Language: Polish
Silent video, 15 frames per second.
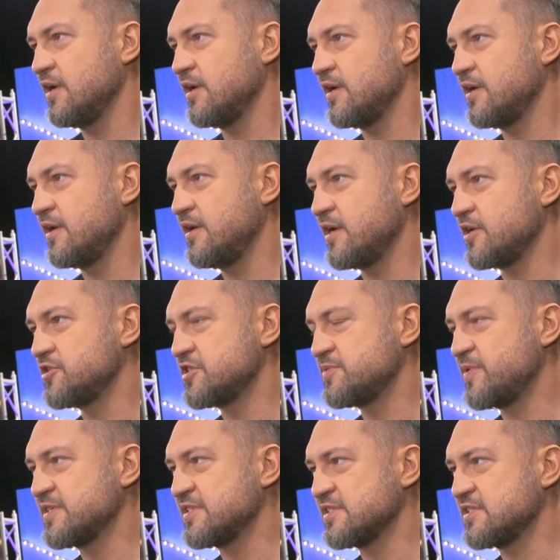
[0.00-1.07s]
E, jak się
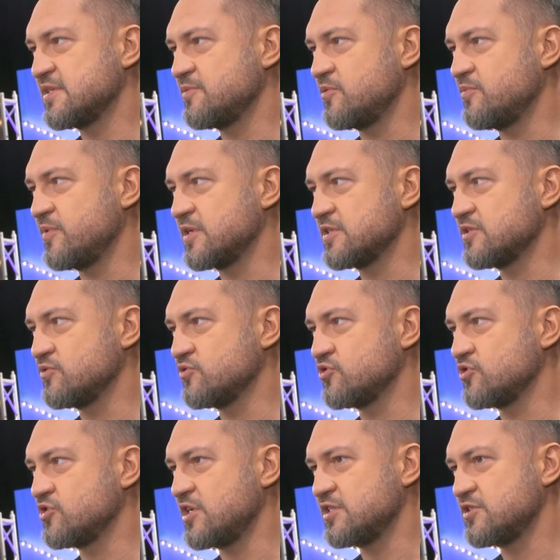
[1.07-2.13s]
spędza ze sobą bardzo
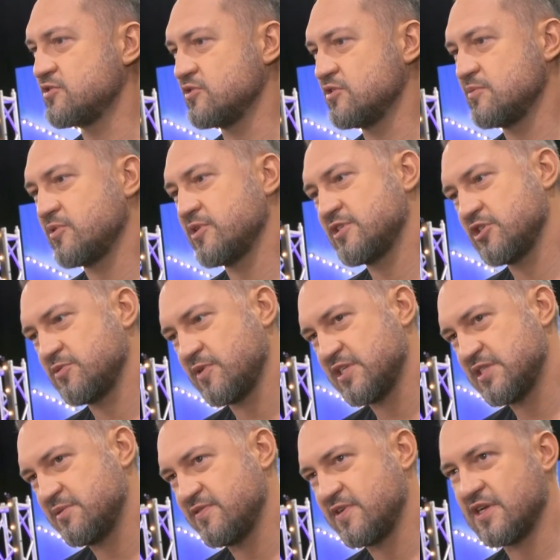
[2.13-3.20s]
dużo czasu, no bo jesteśmy
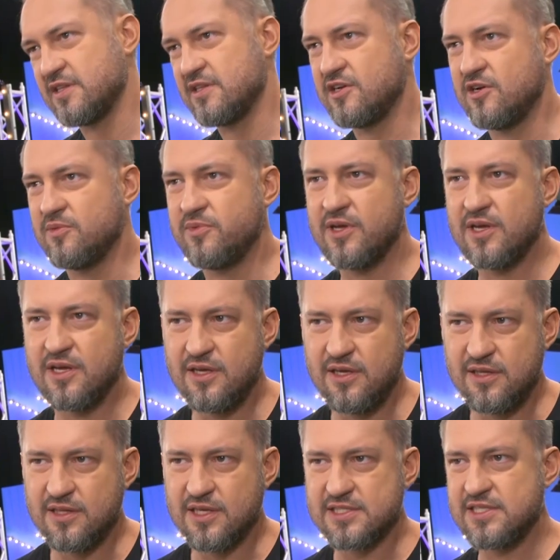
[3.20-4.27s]
razem i w
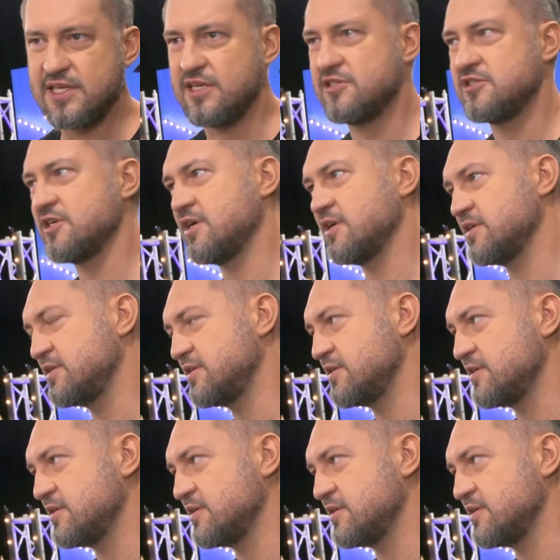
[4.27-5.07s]
garderobie, i na zdjęciach,